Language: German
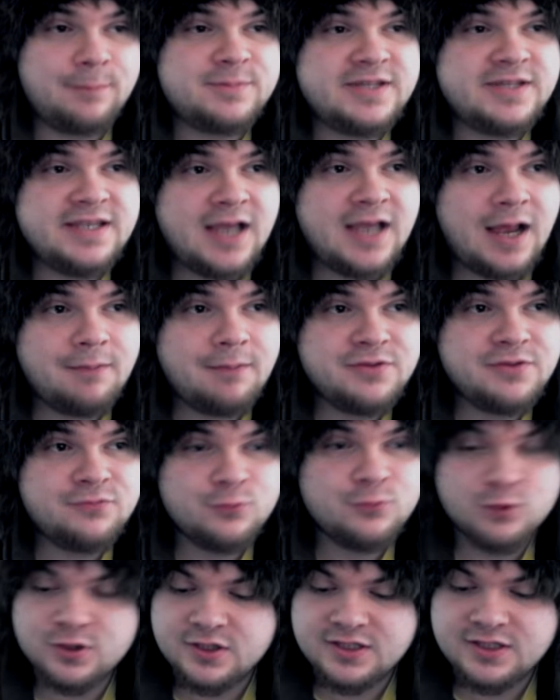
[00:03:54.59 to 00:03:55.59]
Die habe ich
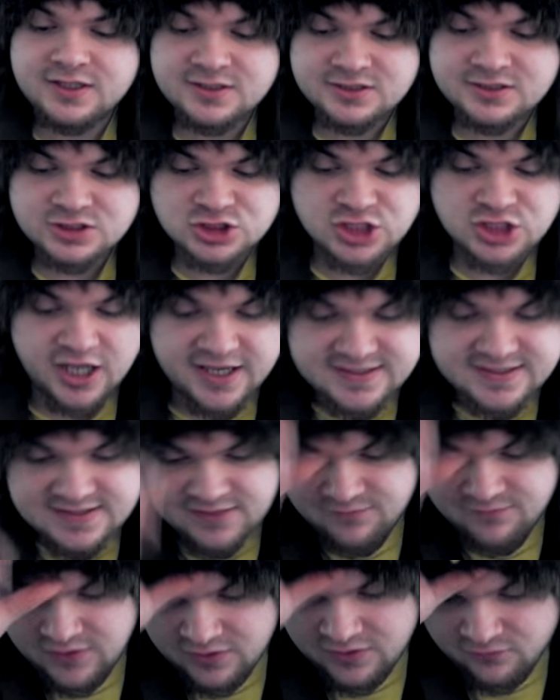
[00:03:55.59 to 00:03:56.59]
für irgendein
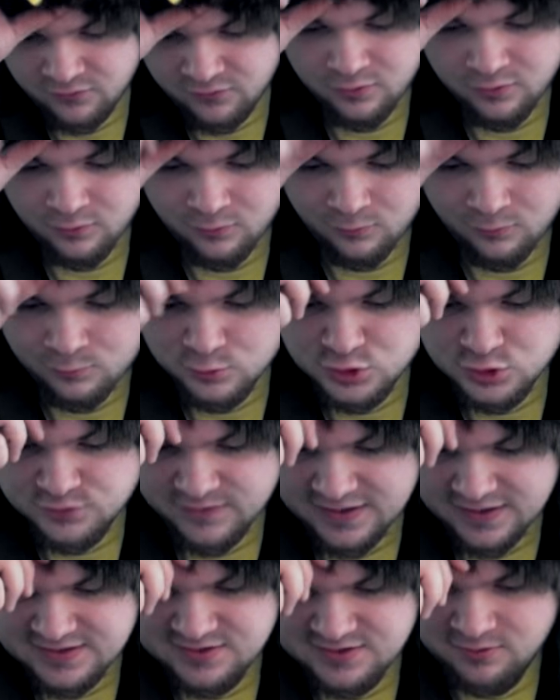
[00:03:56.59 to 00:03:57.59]
Scheiß-Event von
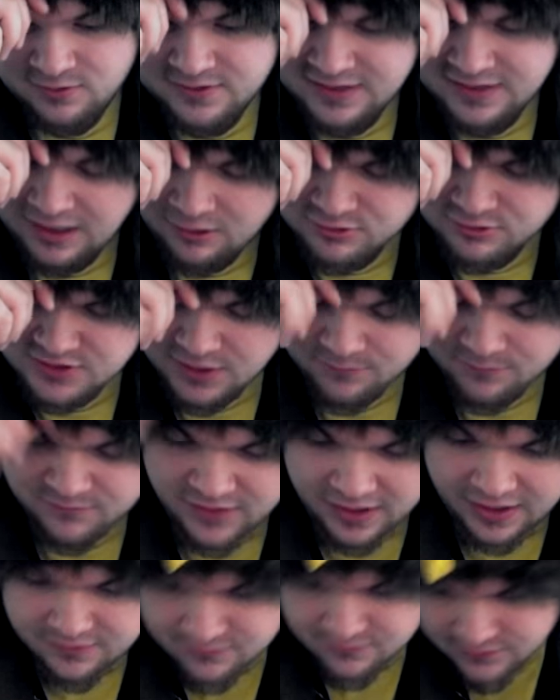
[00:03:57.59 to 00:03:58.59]
Rot-Schwarz-Gold
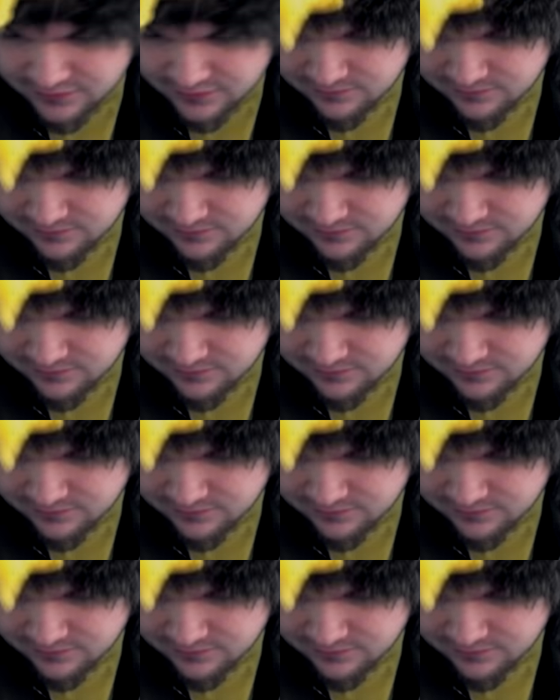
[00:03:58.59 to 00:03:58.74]
rausgepfeifen,